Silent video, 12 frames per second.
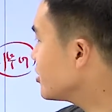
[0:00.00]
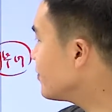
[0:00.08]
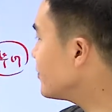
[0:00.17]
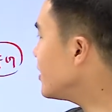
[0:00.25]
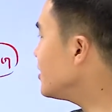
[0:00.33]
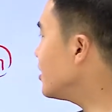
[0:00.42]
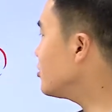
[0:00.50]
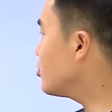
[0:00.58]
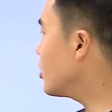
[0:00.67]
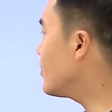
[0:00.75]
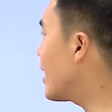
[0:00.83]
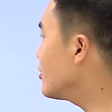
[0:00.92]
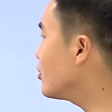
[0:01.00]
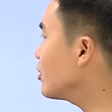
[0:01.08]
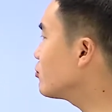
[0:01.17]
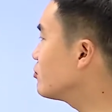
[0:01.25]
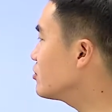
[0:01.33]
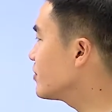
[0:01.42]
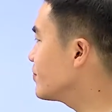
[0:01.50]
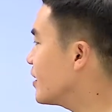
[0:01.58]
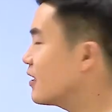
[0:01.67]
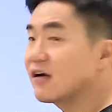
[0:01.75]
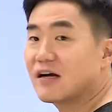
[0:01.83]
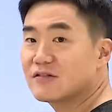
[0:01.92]
집단이기주의가 만연하고
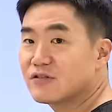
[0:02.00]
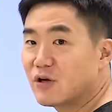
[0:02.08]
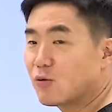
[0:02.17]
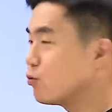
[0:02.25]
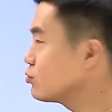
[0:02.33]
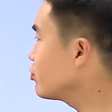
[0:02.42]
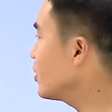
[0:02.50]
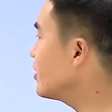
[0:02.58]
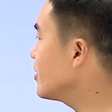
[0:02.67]
집단 간 갈등이 고조돼